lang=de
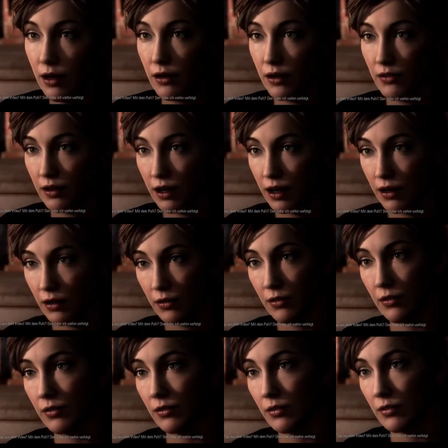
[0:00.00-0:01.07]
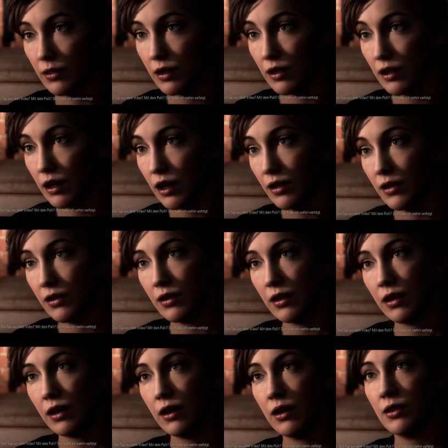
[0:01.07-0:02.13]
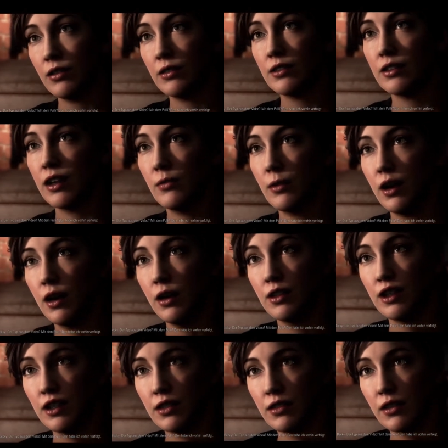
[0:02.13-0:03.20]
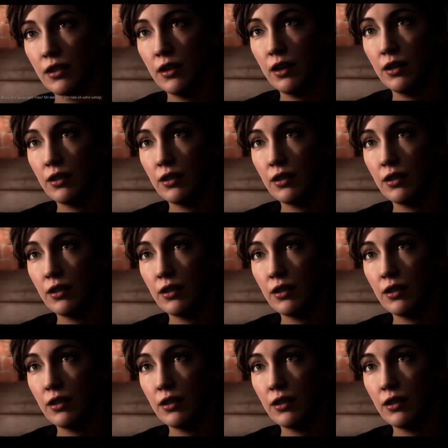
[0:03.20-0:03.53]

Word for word: dem Video? Mit dem Pulli? Den habe ich vorhin verfolgt.